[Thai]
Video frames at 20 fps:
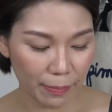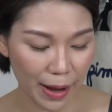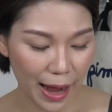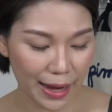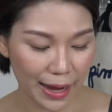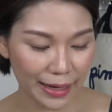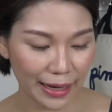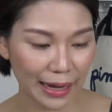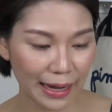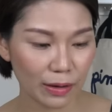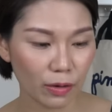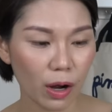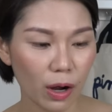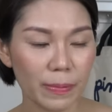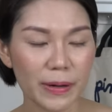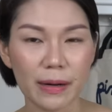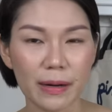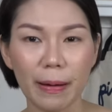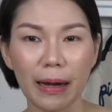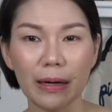มากๆนะคะแล้วก็
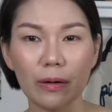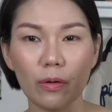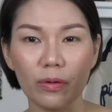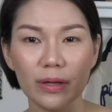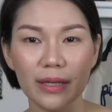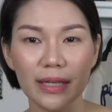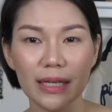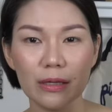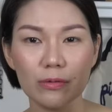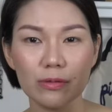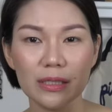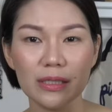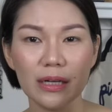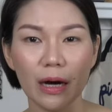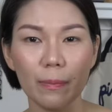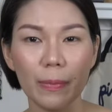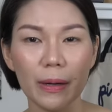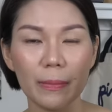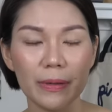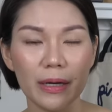ผลิตภัณฑ์ของ Kiehl's คือ
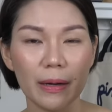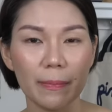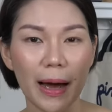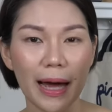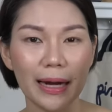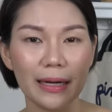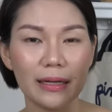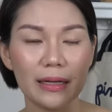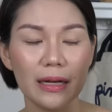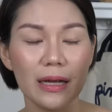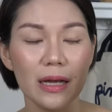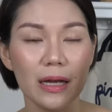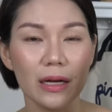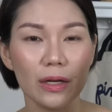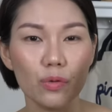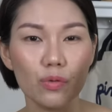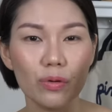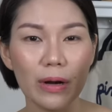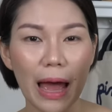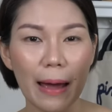เขาเป็นผลิตภัณฑ์
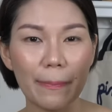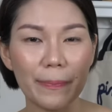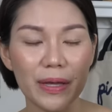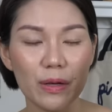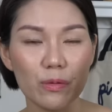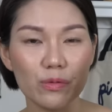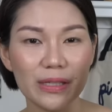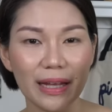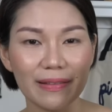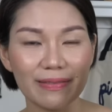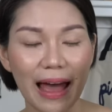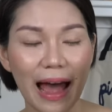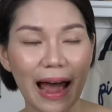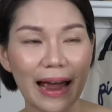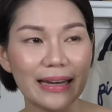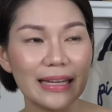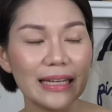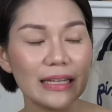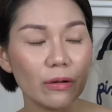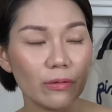ดูแลผิวสไต
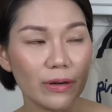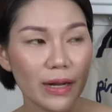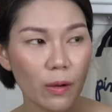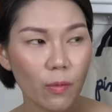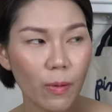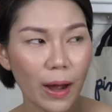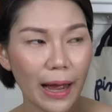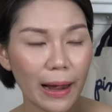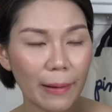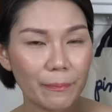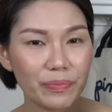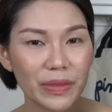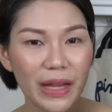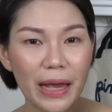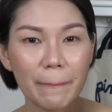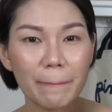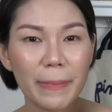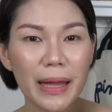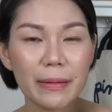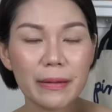ล์ที่ต้องเรียกว่า
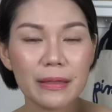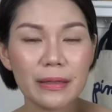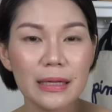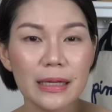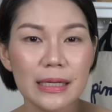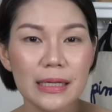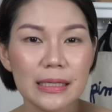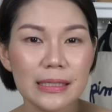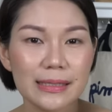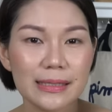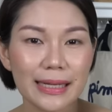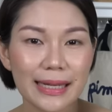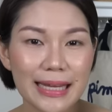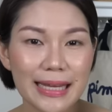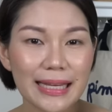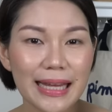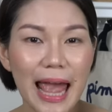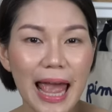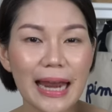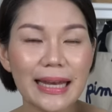เป็นสกิ
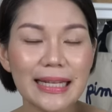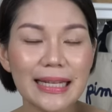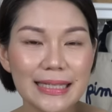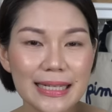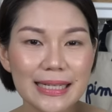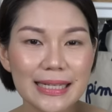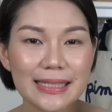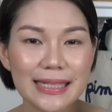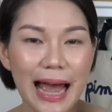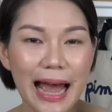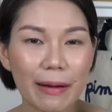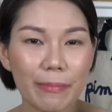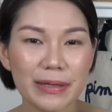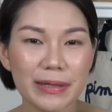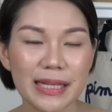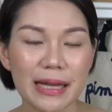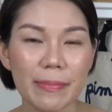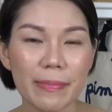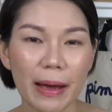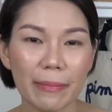นแคร์ที่จริงจัง
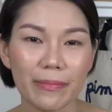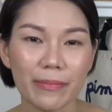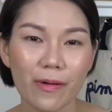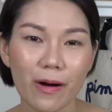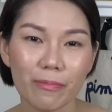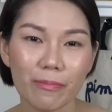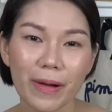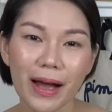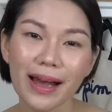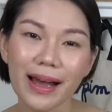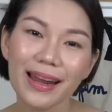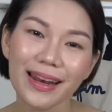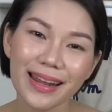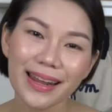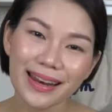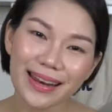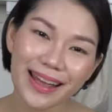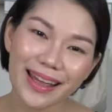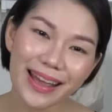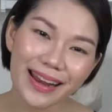ไม่ใช่แบบออกมา
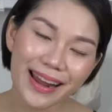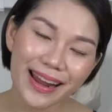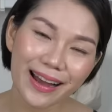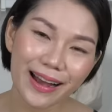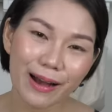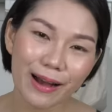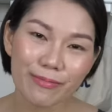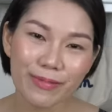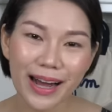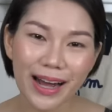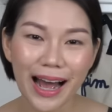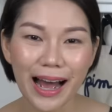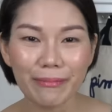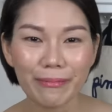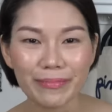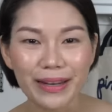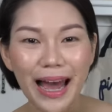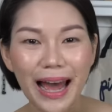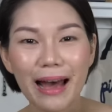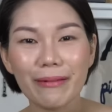เล่นๆ
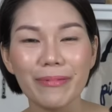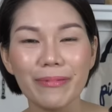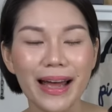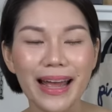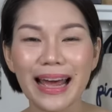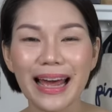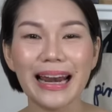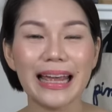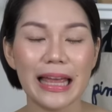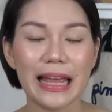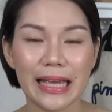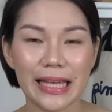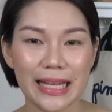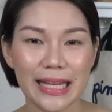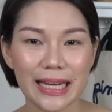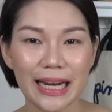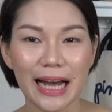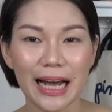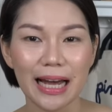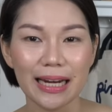ขำๆท่าไปอะไรอย่าง
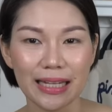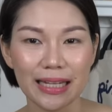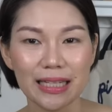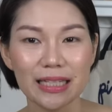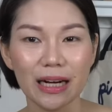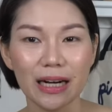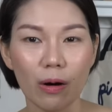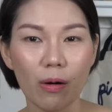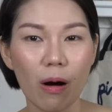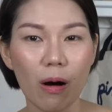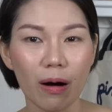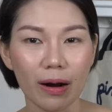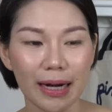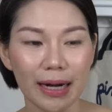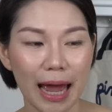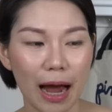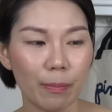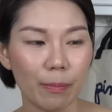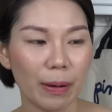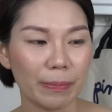นี้นะคะอันนี้คือเขาออก
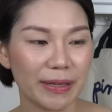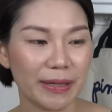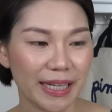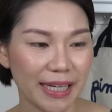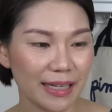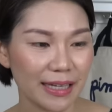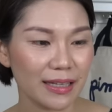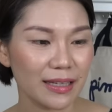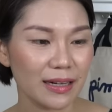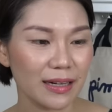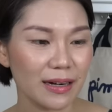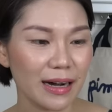แนวแบบคิดเย